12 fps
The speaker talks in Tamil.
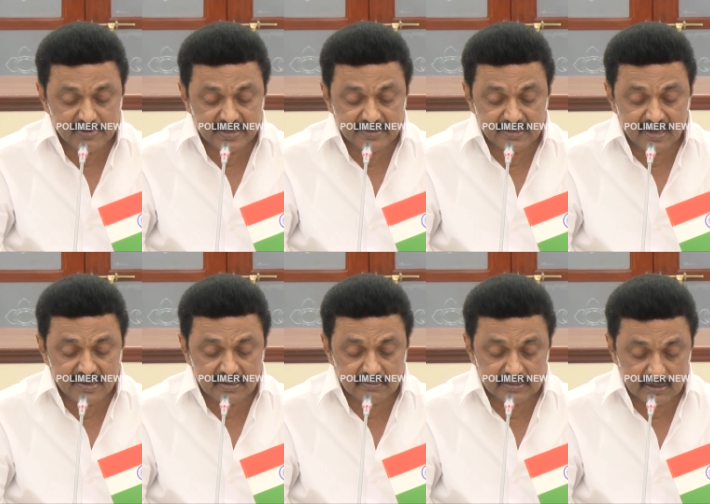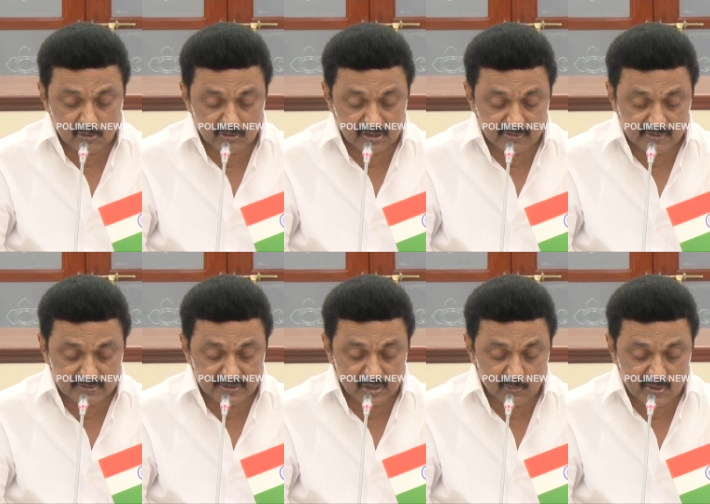தினமும் ரெண்டாயிரத்தி இரநூத்தி
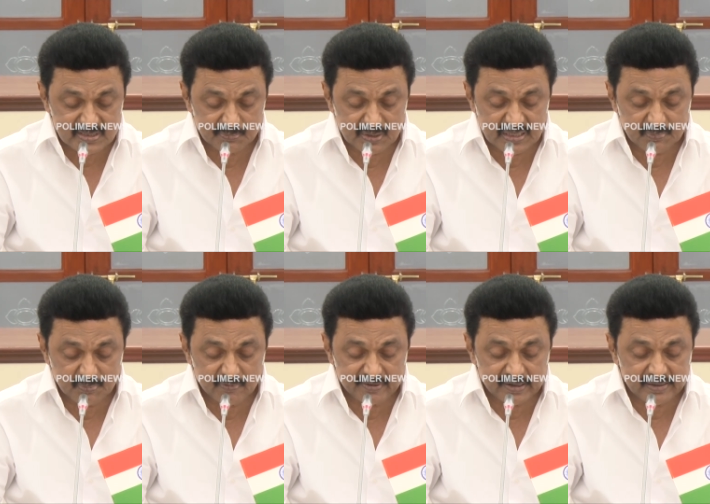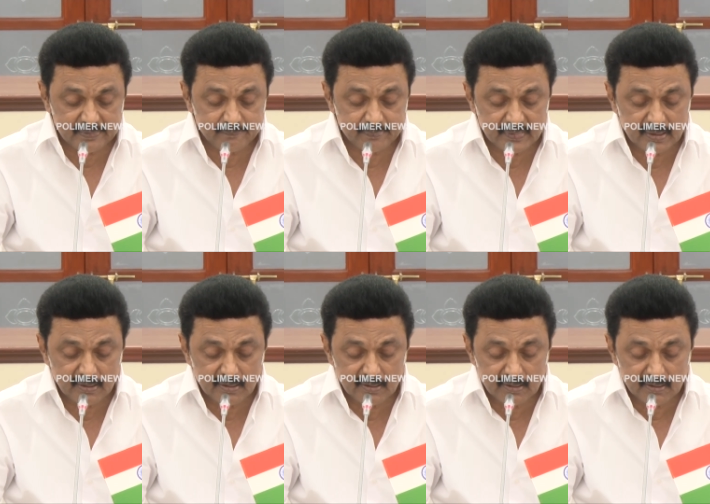இருபத்தி ரெண்டு ரூபாய் சம்பாதிப்பவர்களை
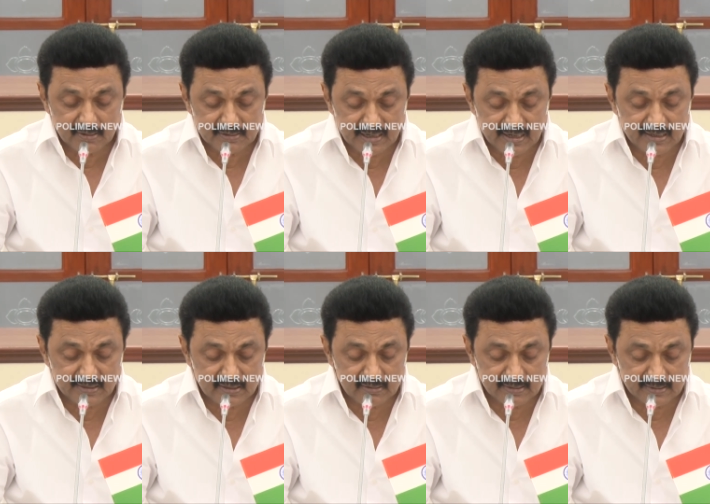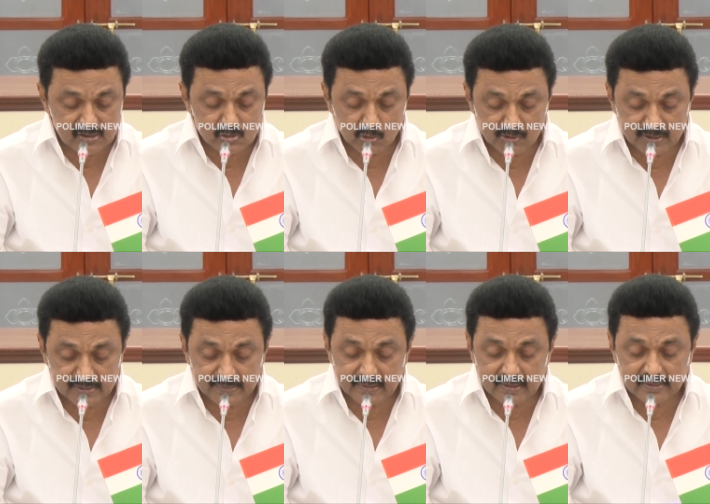ஏழைகள் என்று
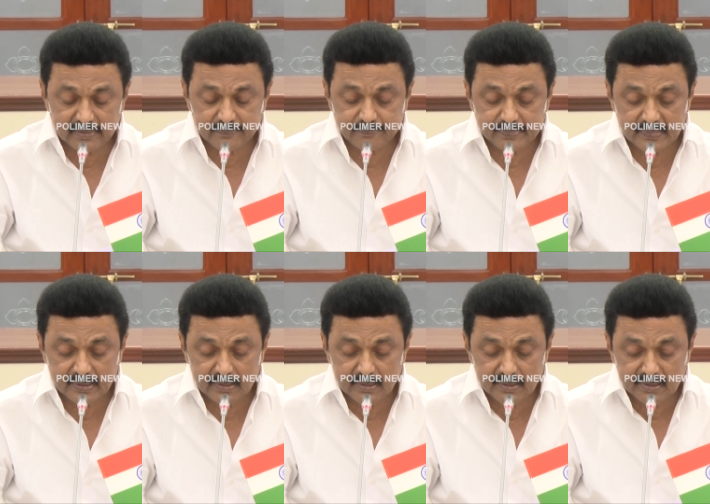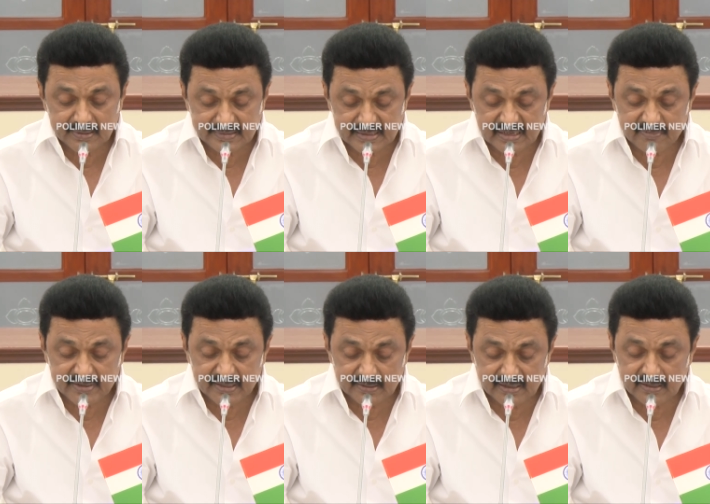சொல்லுகிறது என்றால்
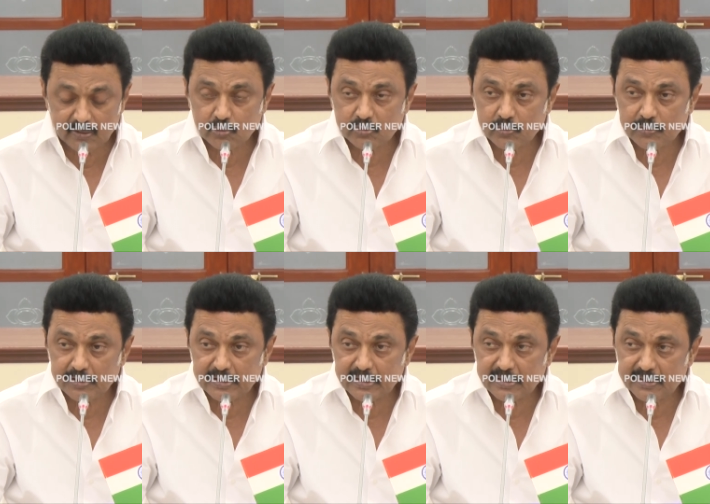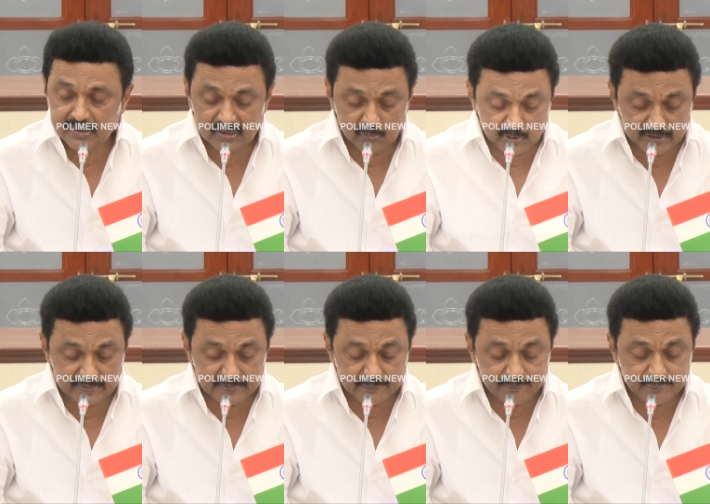இதனை விட கேலி குத்து ஒன்று இருக்க
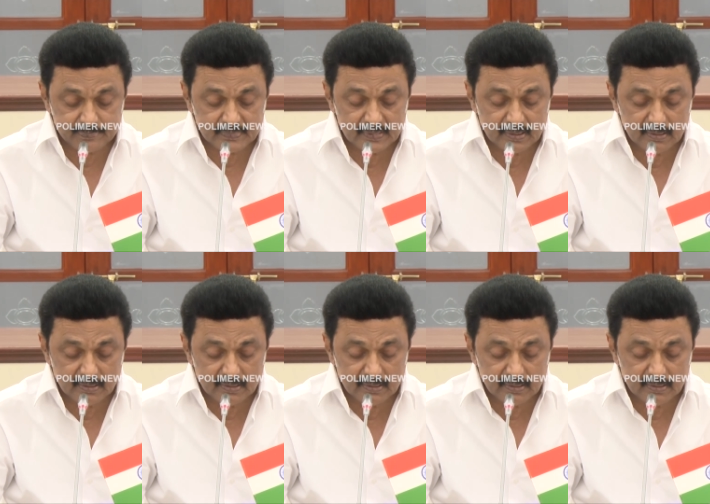முடியாது